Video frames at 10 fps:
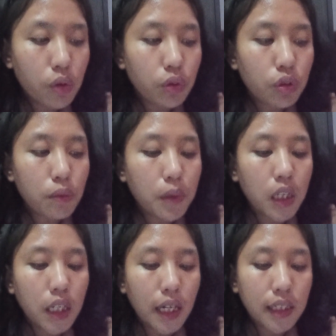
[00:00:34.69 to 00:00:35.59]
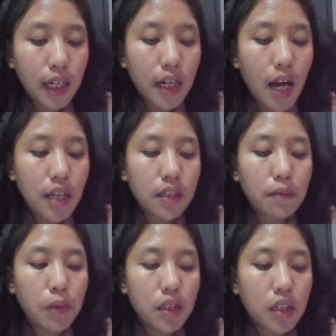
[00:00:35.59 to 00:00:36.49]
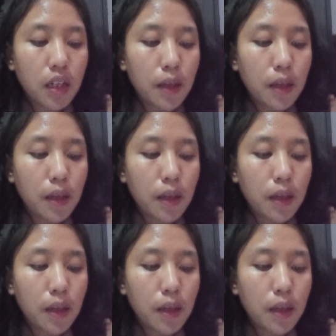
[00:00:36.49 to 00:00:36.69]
untuk Meningkatkan Hasil Belajar